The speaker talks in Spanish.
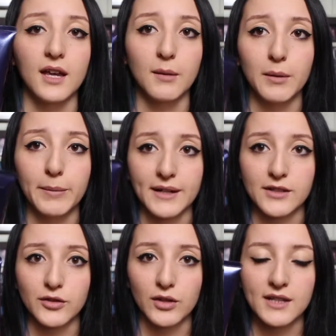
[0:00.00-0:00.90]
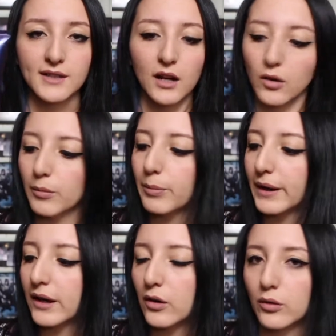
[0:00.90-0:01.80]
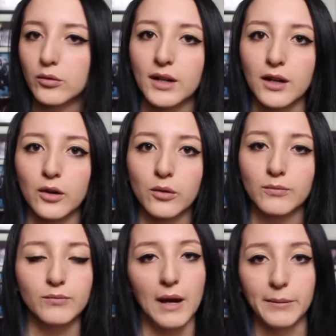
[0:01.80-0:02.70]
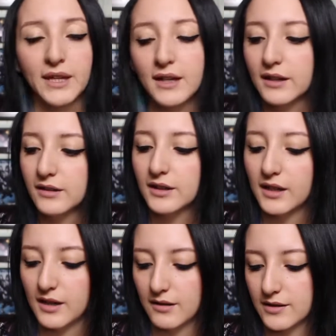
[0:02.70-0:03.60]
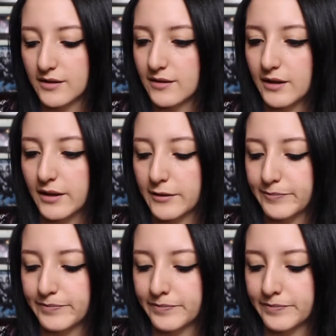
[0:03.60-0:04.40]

qué me pareció. Esta la compré con una amiga y este,